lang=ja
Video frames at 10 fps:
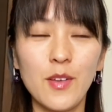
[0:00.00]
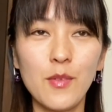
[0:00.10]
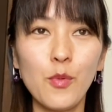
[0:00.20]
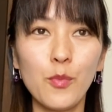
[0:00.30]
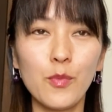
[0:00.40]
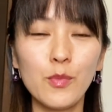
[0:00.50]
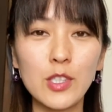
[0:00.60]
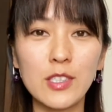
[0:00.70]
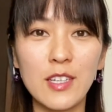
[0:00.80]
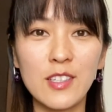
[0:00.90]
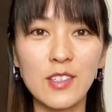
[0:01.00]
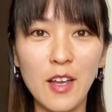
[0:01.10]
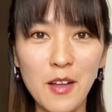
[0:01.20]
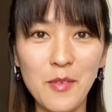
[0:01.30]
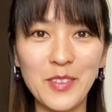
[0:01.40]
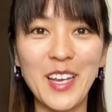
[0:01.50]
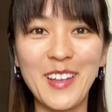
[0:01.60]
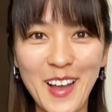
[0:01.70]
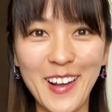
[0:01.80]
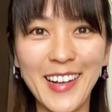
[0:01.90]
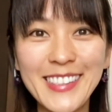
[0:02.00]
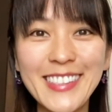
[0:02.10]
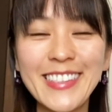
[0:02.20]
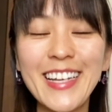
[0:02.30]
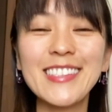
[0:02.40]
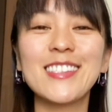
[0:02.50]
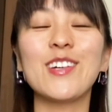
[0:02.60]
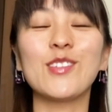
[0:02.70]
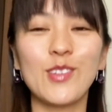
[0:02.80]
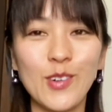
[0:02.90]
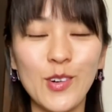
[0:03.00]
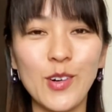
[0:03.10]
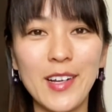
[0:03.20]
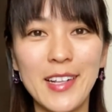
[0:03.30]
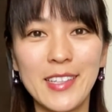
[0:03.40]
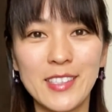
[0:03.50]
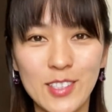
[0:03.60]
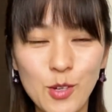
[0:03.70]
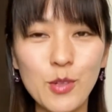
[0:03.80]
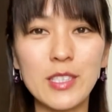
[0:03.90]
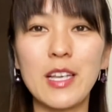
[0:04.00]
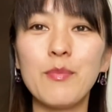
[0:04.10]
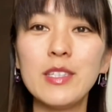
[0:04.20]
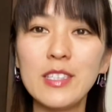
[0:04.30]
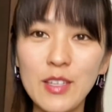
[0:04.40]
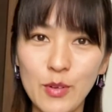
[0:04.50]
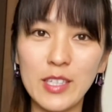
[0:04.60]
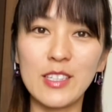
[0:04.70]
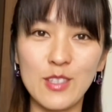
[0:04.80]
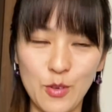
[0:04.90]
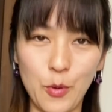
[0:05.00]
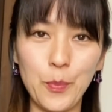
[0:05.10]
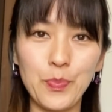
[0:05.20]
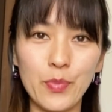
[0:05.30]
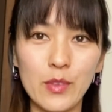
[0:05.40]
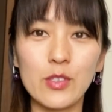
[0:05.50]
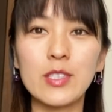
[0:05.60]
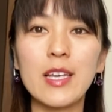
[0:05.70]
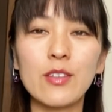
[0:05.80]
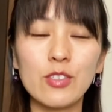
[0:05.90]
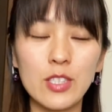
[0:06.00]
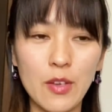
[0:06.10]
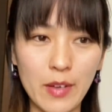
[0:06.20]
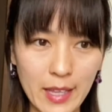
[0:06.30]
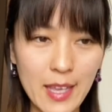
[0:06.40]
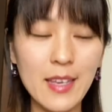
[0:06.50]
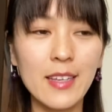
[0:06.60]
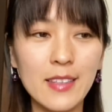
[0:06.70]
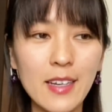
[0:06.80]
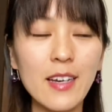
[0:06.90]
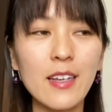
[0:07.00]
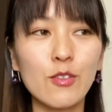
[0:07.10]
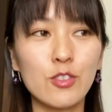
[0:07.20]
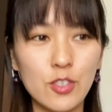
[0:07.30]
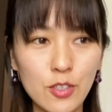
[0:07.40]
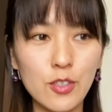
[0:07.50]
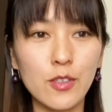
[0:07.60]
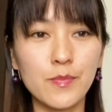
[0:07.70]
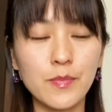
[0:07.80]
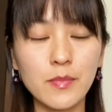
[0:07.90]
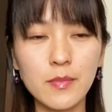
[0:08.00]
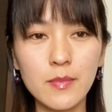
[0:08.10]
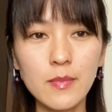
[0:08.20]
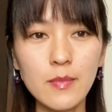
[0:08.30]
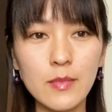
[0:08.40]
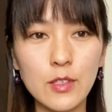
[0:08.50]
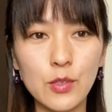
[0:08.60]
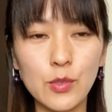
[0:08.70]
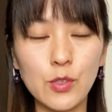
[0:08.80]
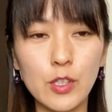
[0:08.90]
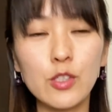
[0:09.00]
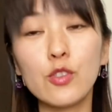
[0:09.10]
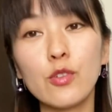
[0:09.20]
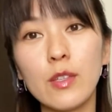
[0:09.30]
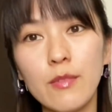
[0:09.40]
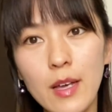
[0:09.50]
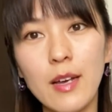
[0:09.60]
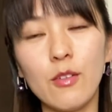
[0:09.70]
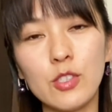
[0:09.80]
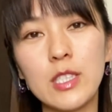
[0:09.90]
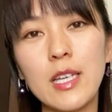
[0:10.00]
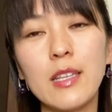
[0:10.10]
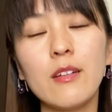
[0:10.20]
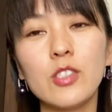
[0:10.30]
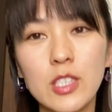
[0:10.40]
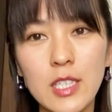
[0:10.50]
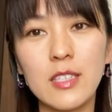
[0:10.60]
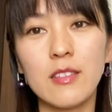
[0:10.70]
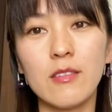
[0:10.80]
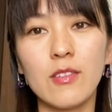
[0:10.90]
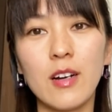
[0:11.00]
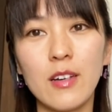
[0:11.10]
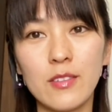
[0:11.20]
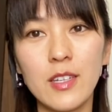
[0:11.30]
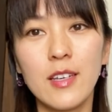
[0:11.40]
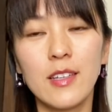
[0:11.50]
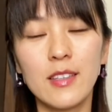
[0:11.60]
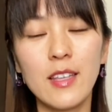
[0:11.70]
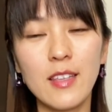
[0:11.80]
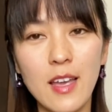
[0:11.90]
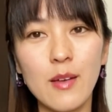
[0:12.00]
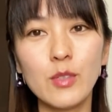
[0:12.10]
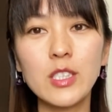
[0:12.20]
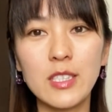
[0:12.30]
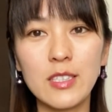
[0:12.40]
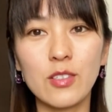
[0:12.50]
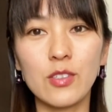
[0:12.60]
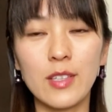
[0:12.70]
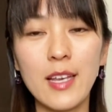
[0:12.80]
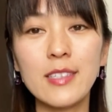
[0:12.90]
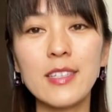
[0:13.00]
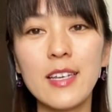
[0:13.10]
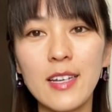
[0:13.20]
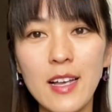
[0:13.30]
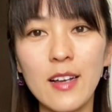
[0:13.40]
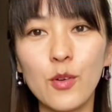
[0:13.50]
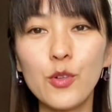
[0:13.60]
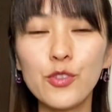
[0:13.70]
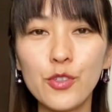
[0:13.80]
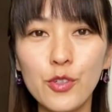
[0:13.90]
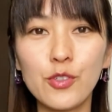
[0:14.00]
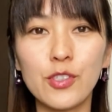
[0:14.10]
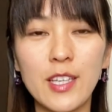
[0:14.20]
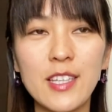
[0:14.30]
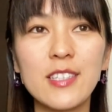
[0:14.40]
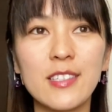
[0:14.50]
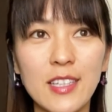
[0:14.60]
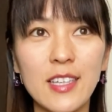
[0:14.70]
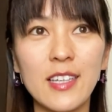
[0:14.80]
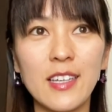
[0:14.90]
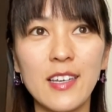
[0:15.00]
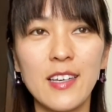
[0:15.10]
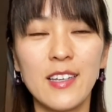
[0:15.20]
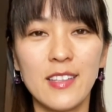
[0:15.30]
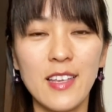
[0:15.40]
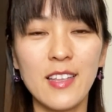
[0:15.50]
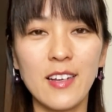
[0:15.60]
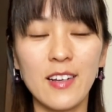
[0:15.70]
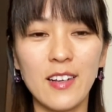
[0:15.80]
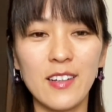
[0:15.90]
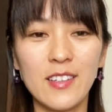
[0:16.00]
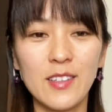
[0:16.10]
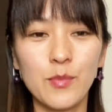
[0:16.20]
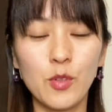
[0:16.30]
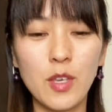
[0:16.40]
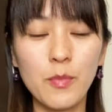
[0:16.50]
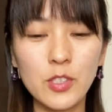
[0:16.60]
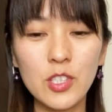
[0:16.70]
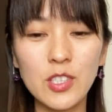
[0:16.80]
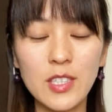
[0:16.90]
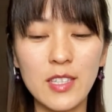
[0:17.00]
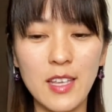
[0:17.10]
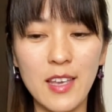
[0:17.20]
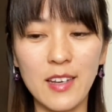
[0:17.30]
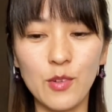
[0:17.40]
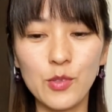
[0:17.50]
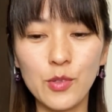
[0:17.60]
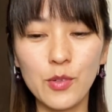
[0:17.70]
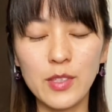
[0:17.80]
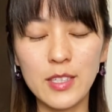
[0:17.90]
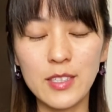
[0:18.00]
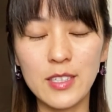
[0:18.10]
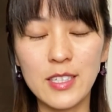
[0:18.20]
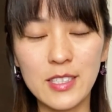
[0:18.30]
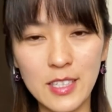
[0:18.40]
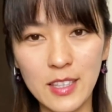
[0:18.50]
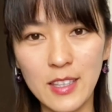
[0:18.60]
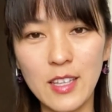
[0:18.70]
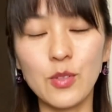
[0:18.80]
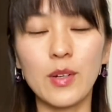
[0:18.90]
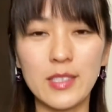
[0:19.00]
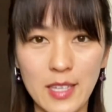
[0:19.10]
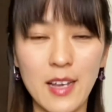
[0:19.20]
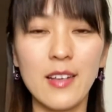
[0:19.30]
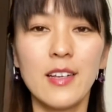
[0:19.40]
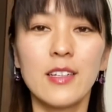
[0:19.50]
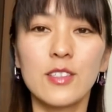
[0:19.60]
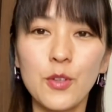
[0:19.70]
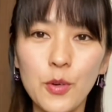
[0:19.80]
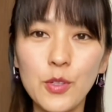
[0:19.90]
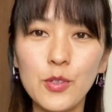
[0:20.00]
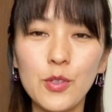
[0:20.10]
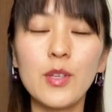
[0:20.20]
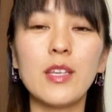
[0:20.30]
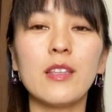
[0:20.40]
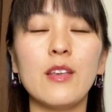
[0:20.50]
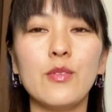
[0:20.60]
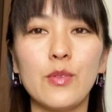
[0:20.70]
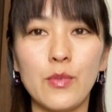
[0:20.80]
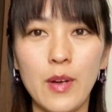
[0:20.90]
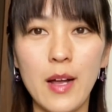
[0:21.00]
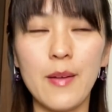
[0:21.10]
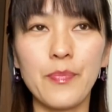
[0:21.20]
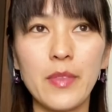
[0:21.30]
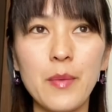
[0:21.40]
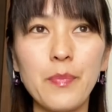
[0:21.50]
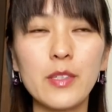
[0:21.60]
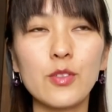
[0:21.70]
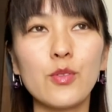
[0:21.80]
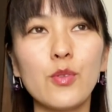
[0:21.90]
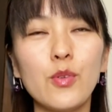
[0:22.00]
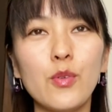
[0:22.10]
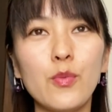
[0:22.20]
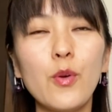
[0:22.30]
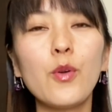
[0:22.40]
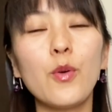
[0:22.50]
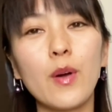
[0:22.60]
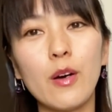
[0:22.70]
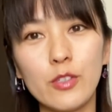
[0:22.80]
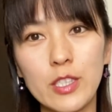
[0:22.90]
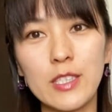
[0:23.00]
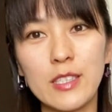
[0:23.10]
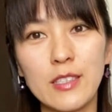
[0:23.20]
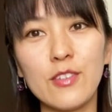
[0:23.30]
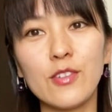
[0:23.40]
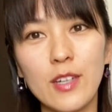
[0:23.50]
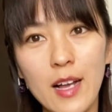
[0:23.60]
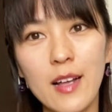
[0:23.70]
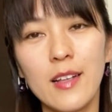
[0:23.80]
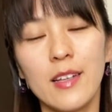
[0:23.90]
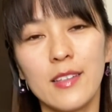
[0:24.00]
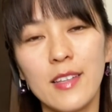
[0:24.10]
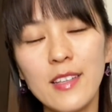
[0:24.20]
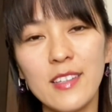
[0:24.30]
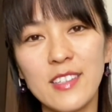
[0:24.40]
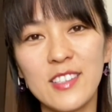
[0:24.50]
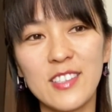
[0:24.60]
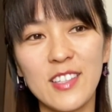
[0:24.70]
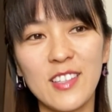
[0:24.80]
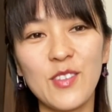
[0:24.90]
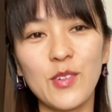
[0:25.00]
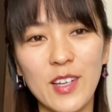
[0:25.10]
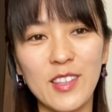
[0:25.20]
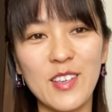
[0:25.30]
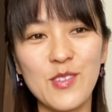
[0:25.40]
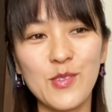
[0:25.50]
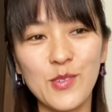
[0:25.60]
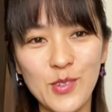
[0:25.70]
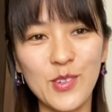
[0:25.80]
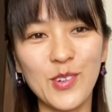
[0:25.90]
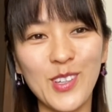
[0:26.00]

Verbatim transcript: も、もしかして行ったみたいな感じになっちゃうと、すごく寂しいわけですよ。女性としてはね。だからこそ、その、行くときは教えてほしいっていうのがある。ただ、もし、その男性がコントロールできずに、ね、なんか、もう気持ちよすぎてコントロールできずに行っちゃったとかさ、そういう時っていうのは、やっぱそのフォローが欲しいっていうか、なんで行っちゃったのかっていうこ